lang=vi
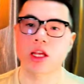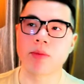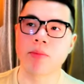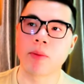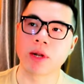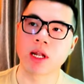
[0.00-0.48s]
đến khi
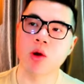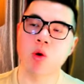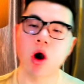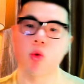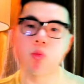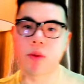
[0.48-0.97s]
mà mình đi
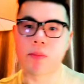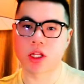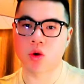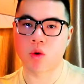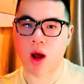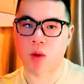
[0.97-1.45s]
qua úc mà mình
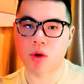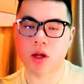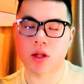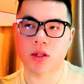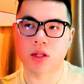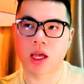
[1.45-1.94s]
du học á,
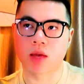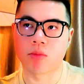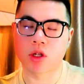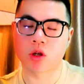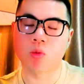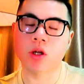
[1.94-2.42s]
thì
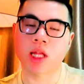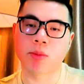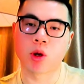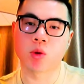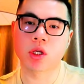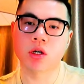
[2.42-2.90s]
mình cũng có tìm
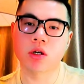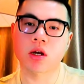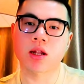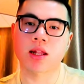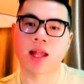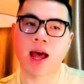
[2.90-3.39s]
hiểu trước
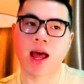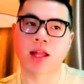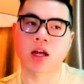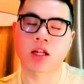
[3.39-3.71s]
á, là